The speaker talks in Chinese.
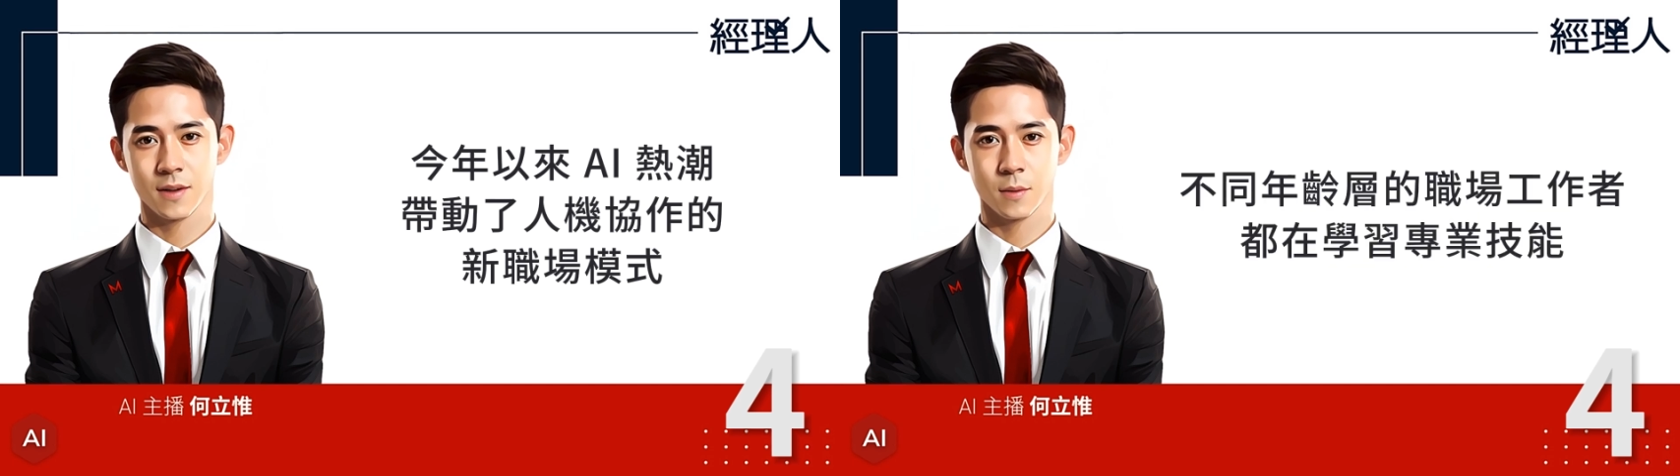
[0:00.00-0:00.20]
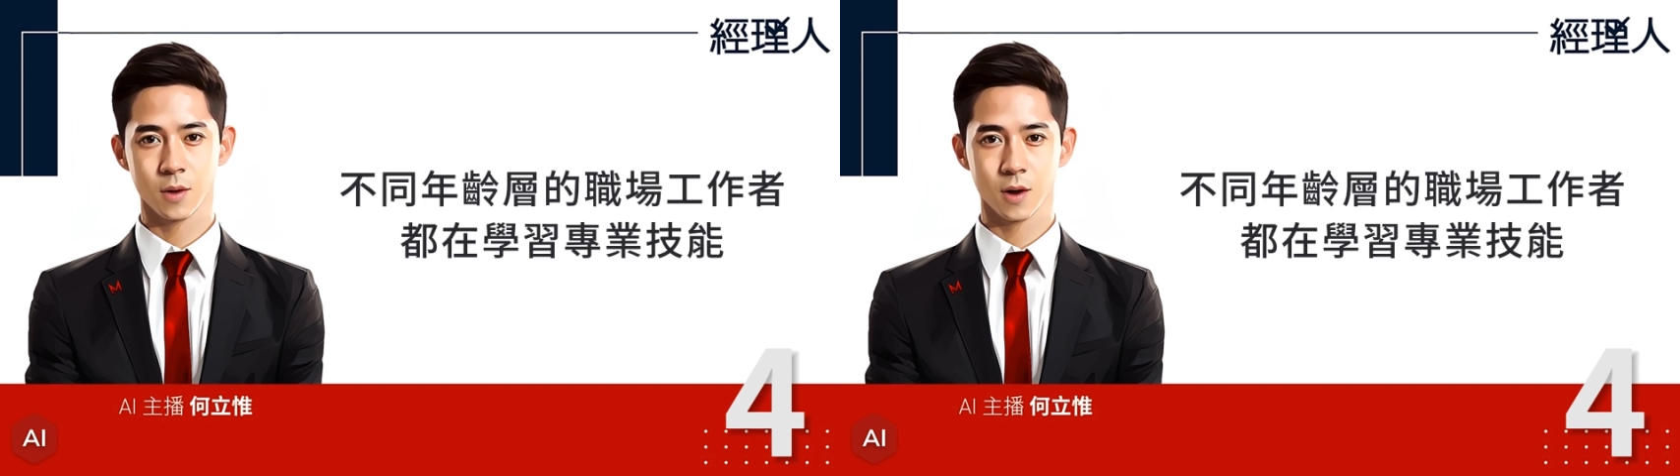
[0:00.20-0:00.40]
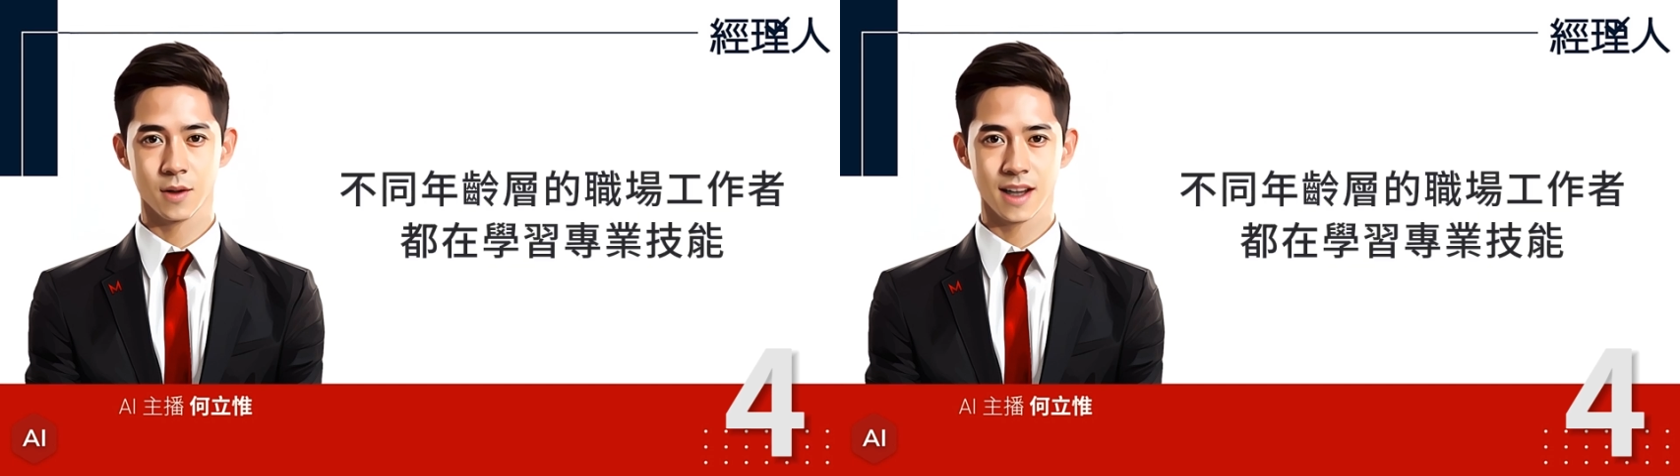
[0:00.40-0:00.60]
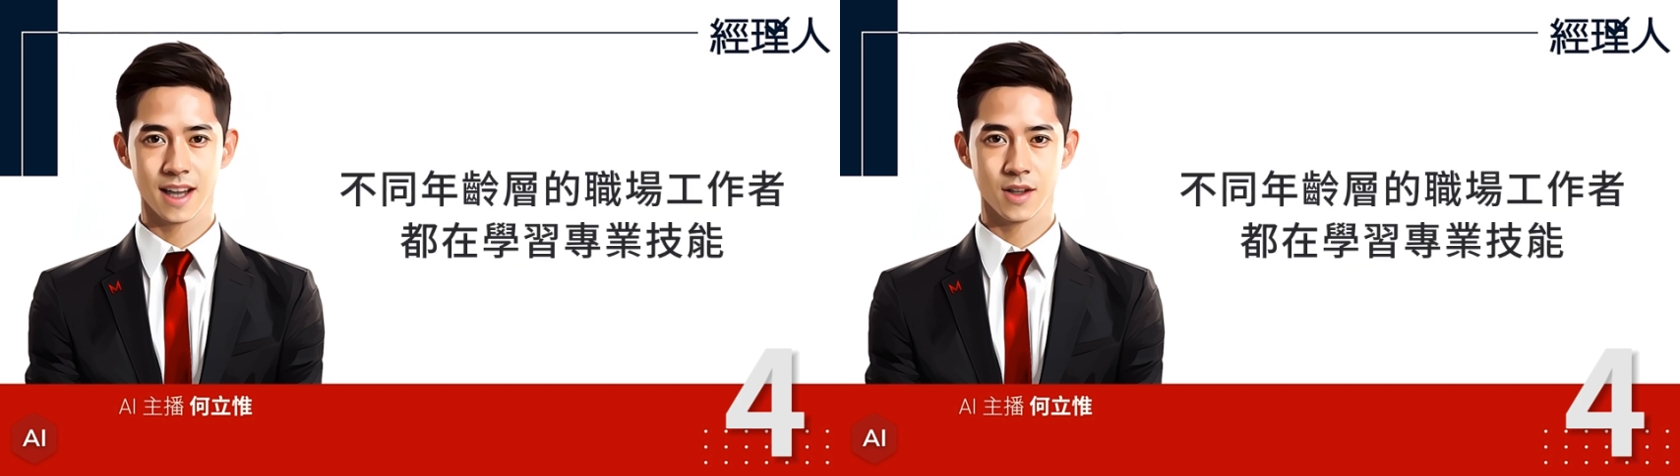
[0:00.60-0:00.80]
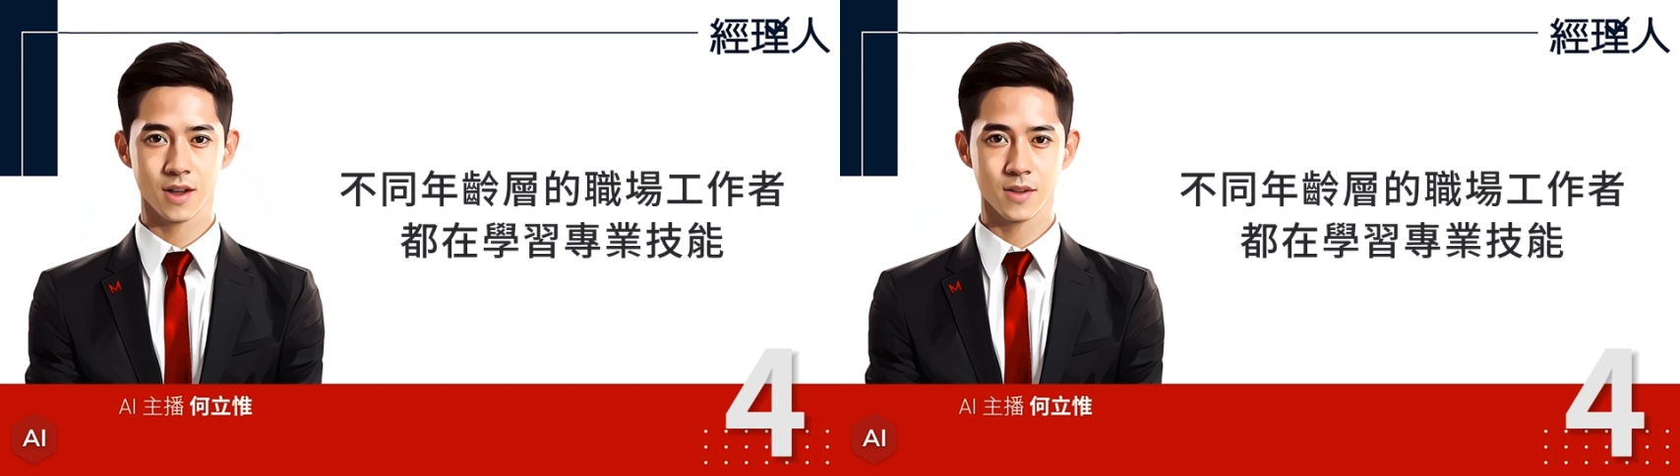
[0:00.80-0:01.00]
不同年
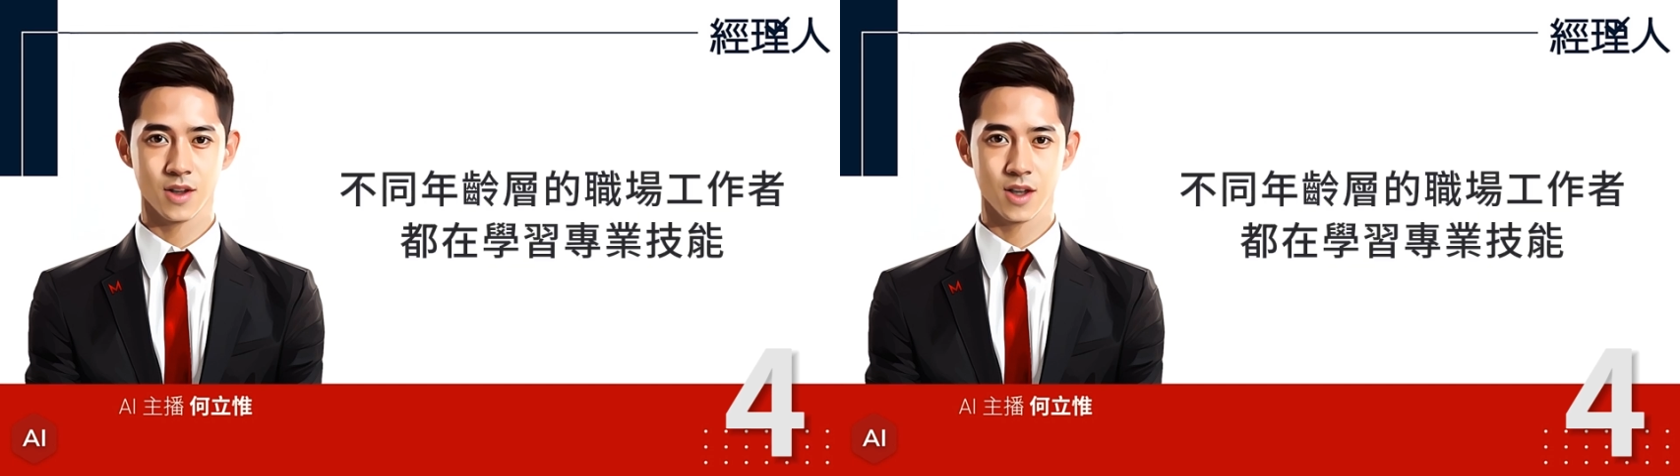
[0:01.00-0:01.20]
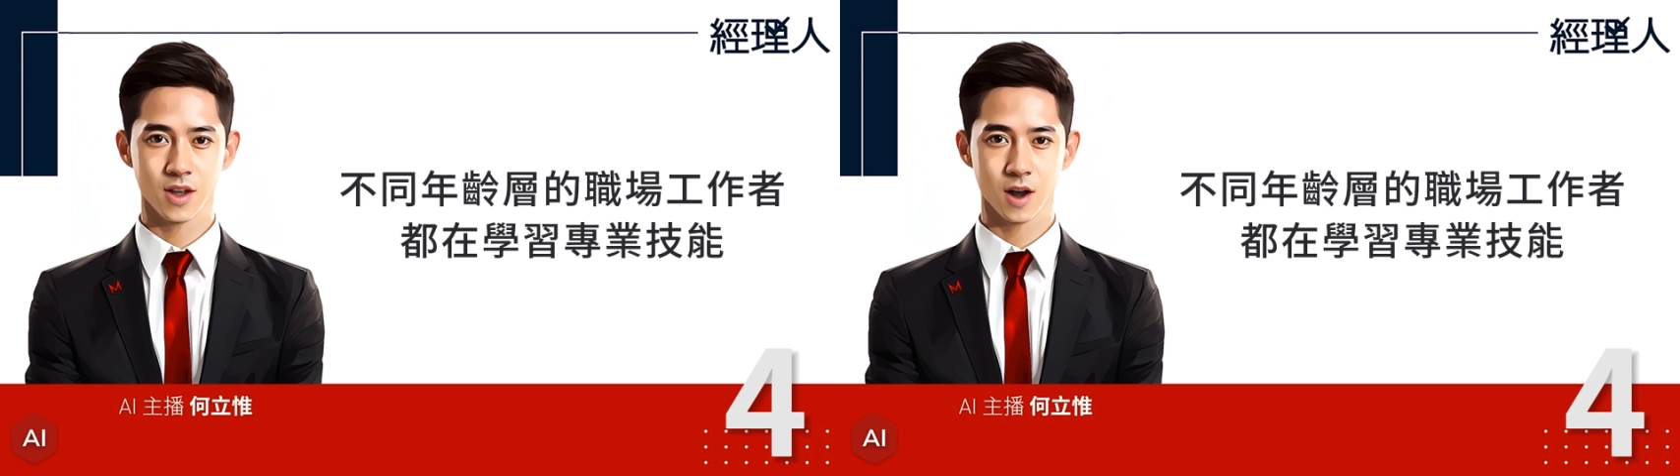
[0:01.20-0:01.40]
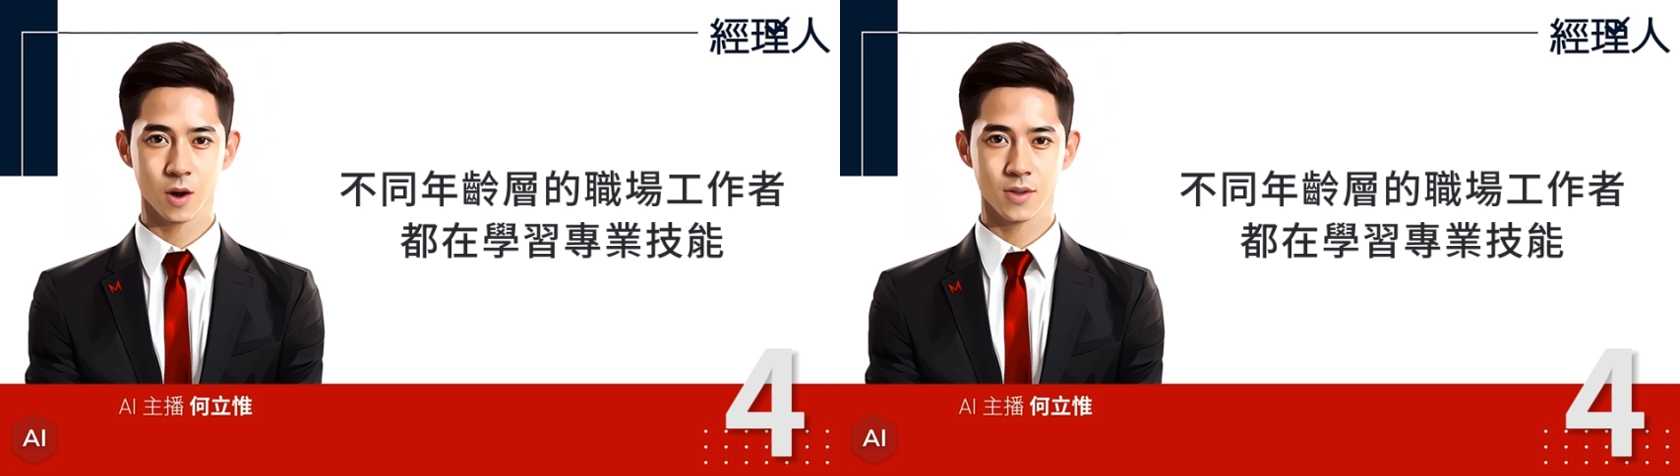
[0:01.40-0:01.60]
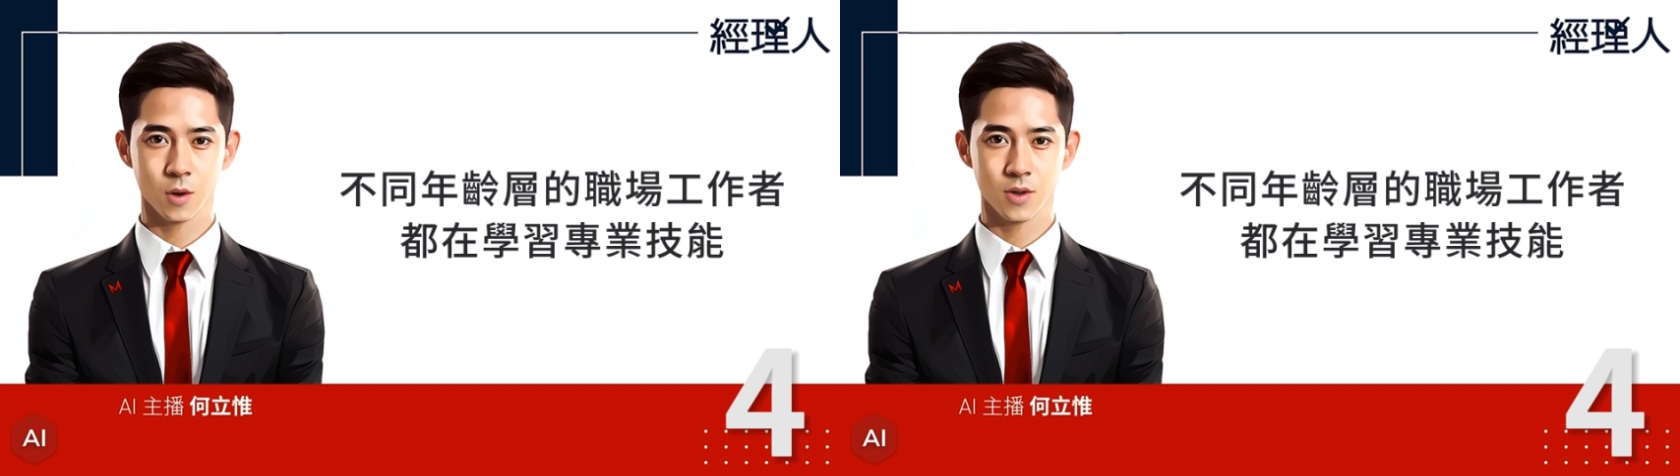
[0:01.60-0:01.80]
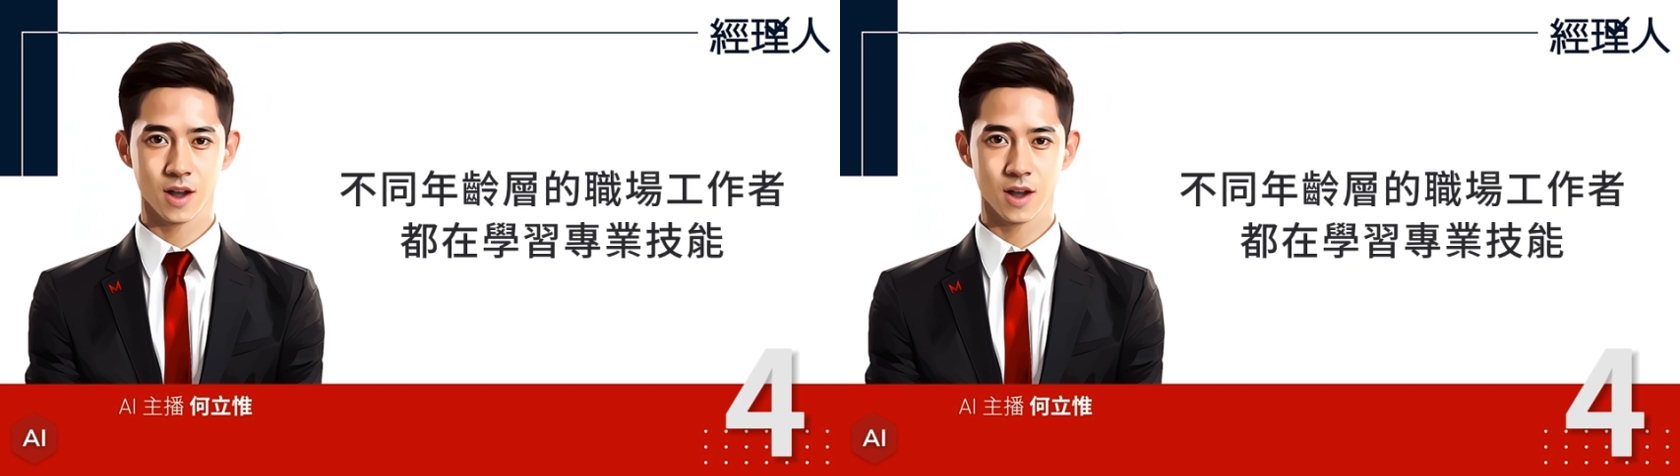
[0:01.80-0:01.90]
龄层的职场工作